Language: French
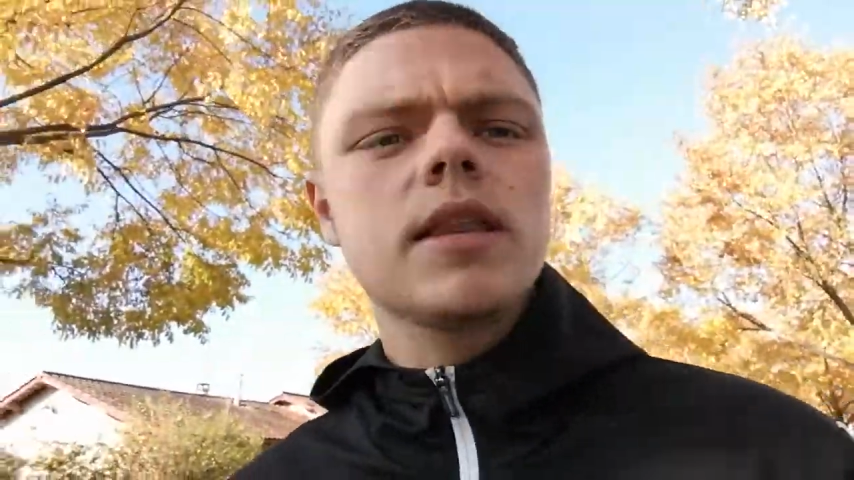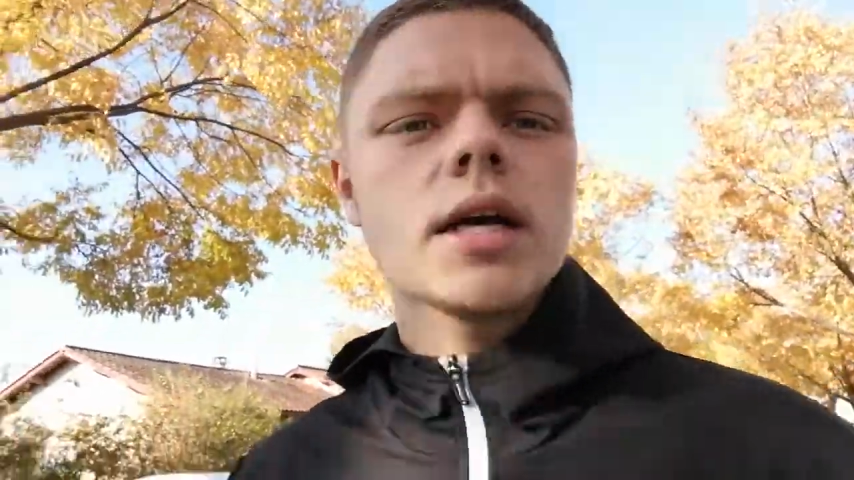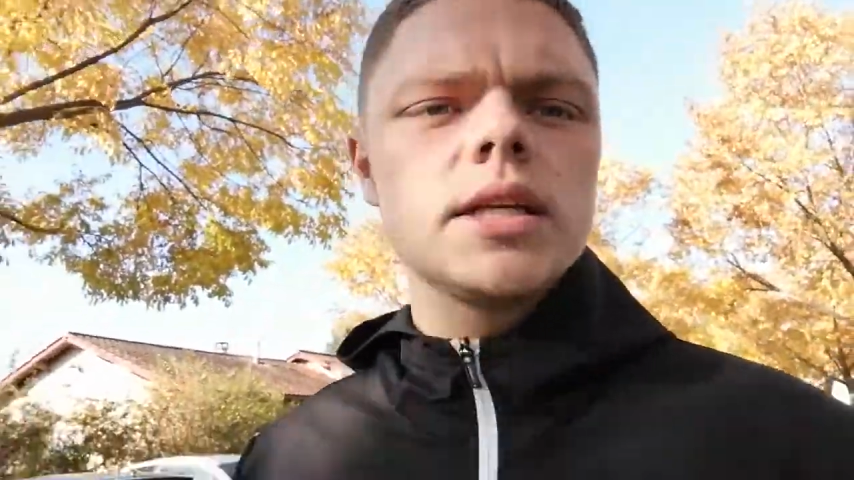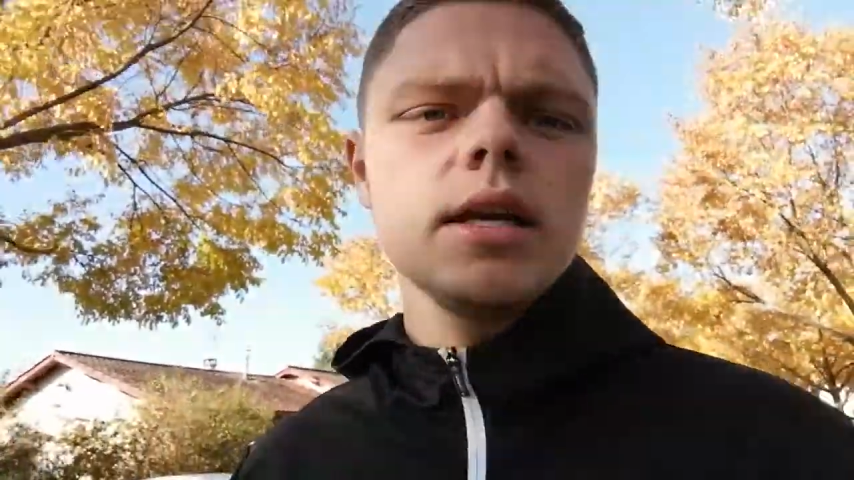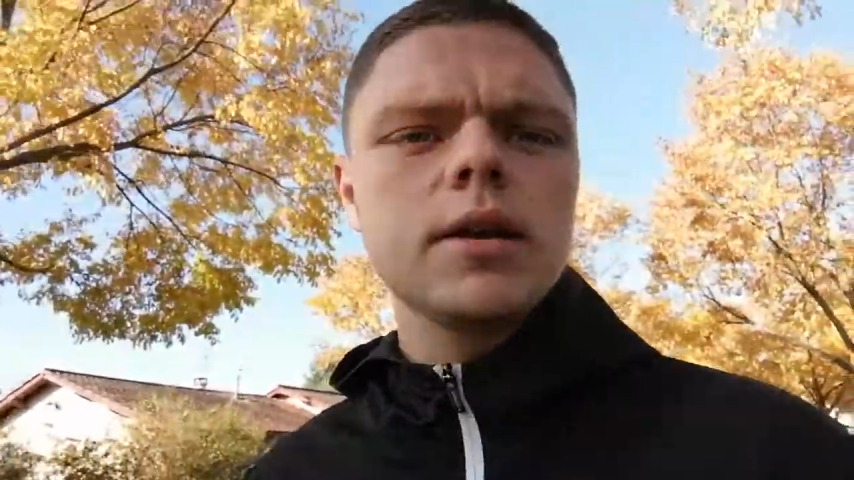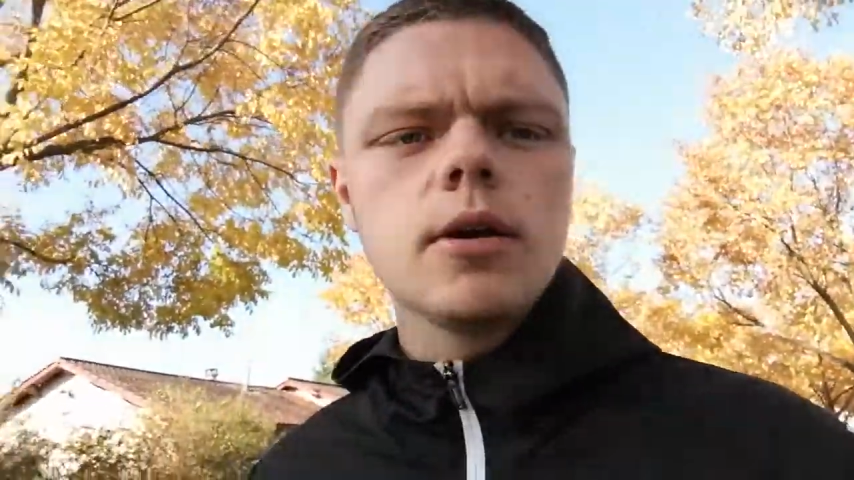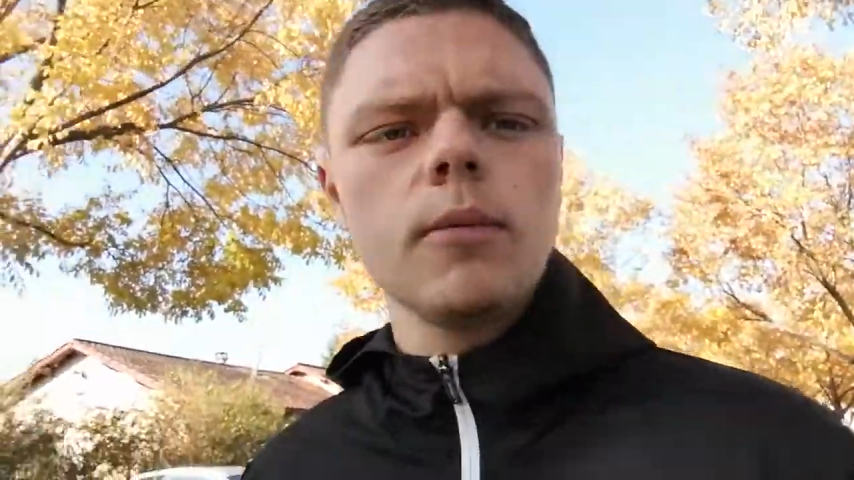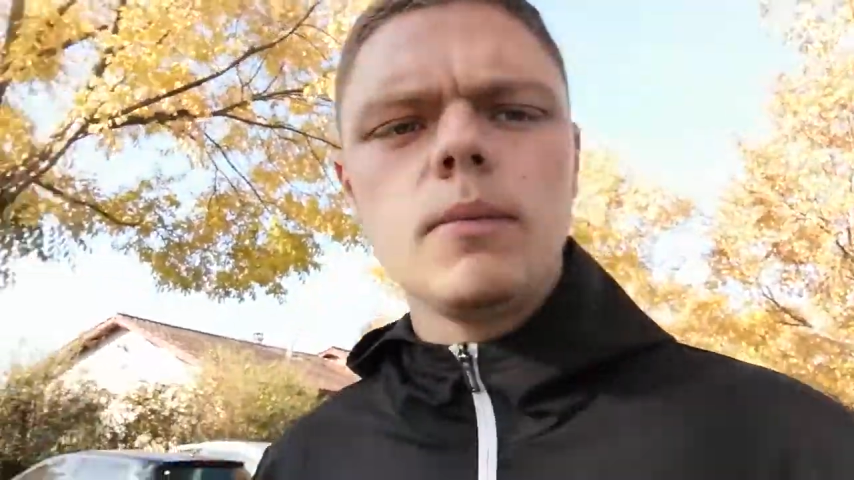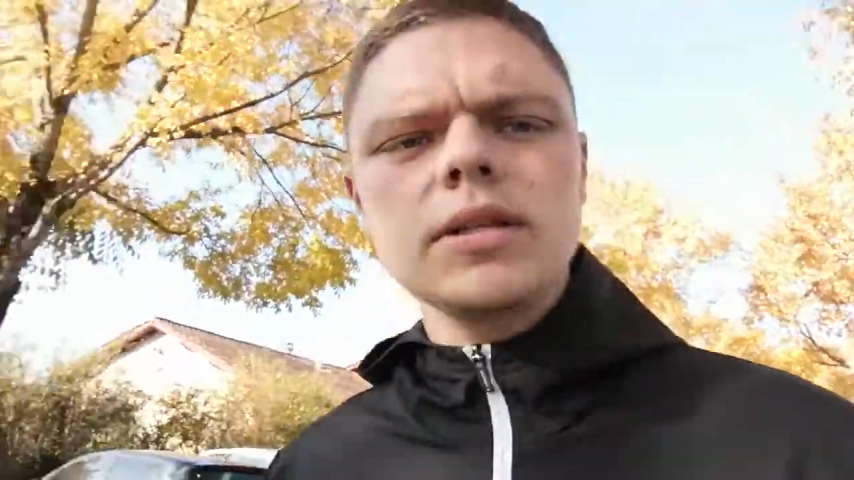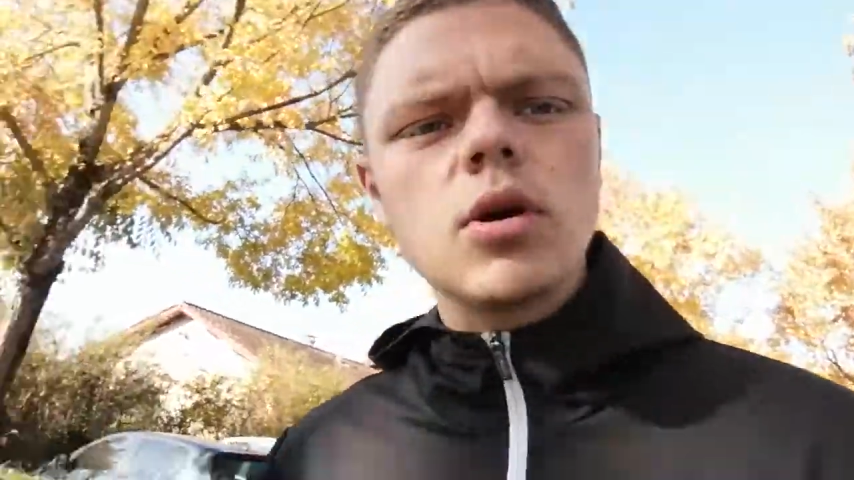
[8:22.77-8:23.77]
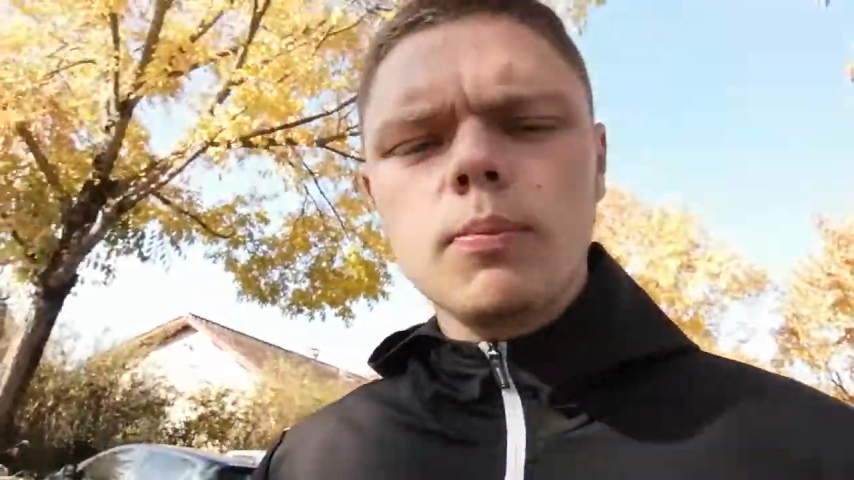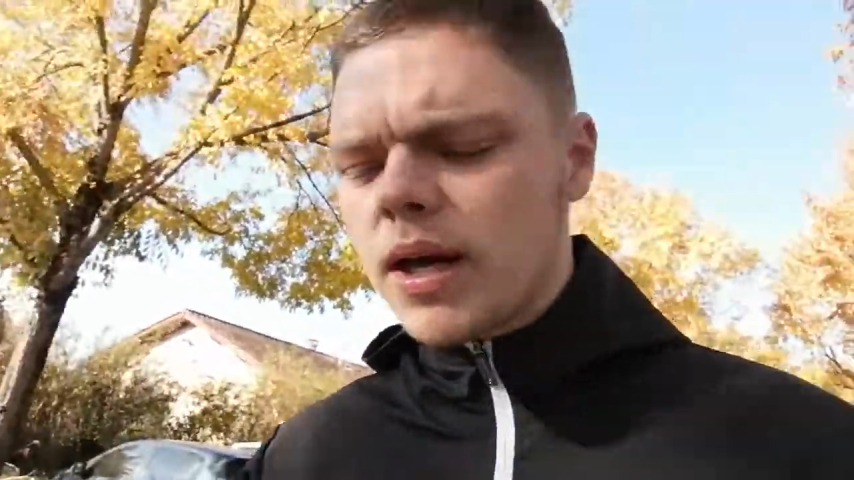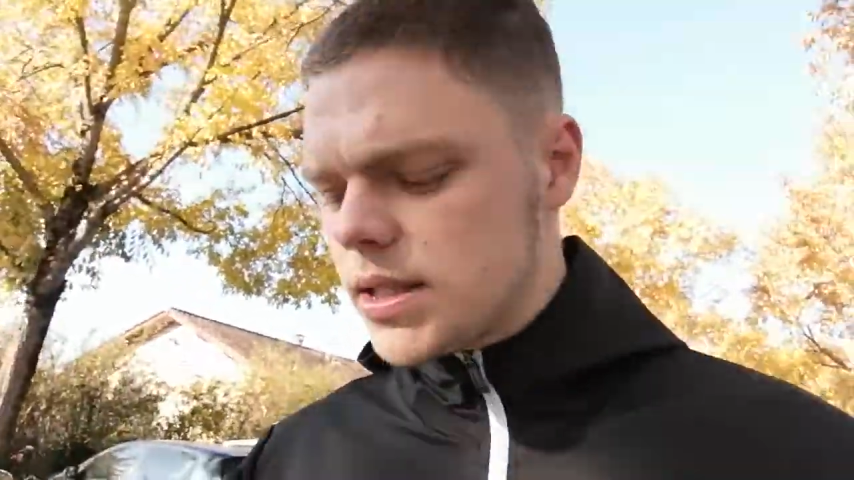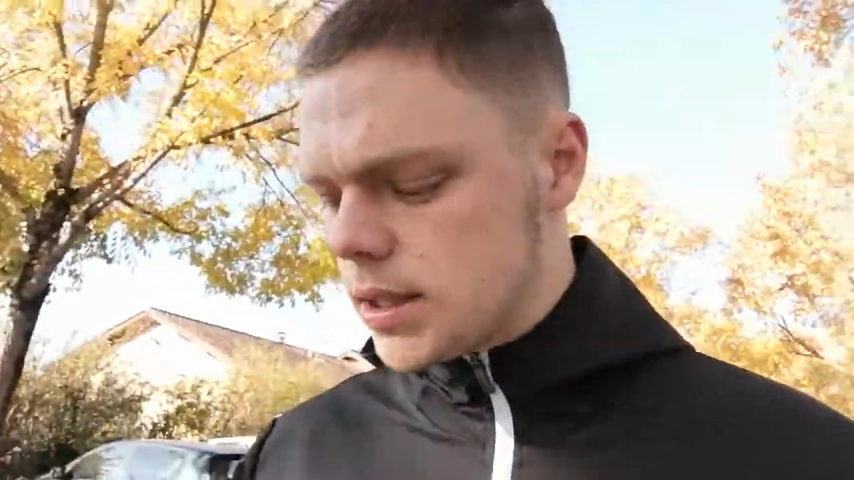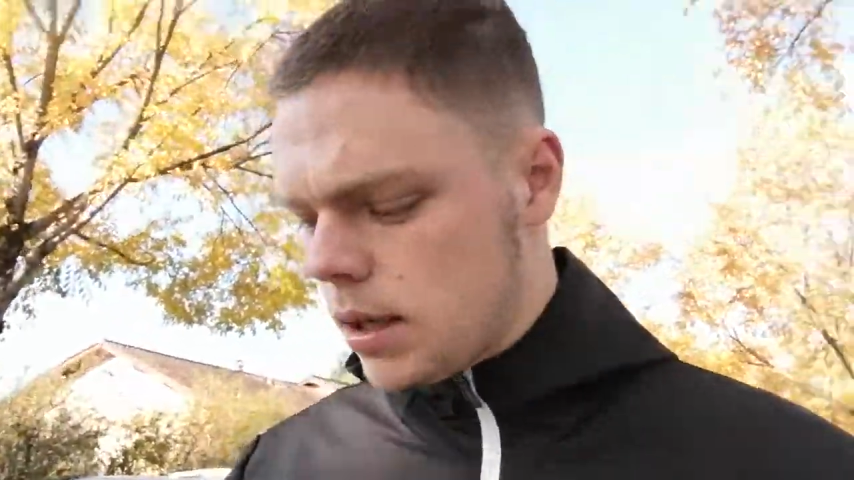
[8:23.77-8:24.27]
tactique euh, mis en
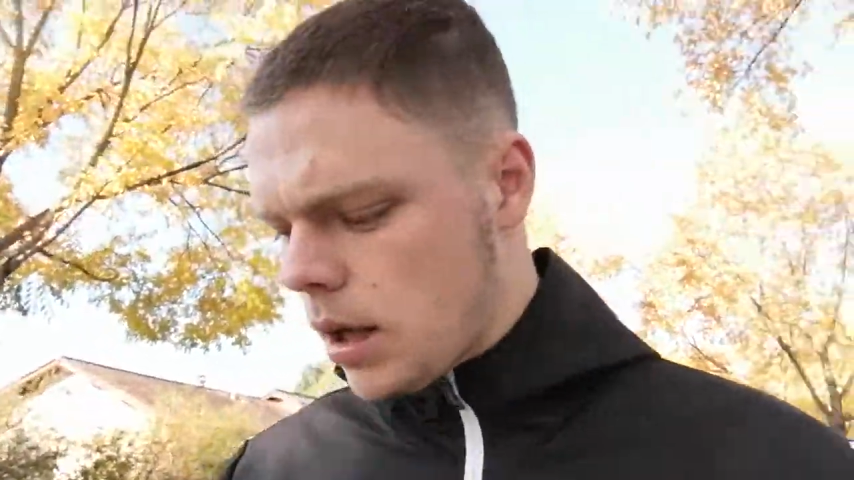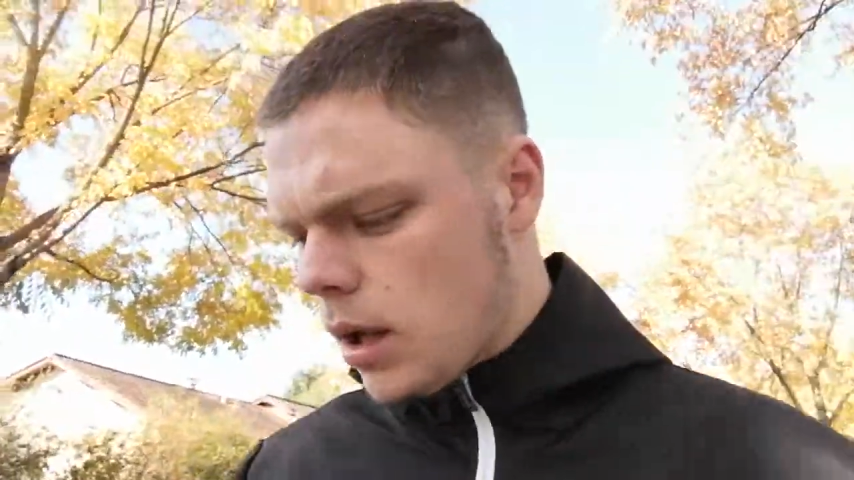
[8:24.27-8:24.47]
place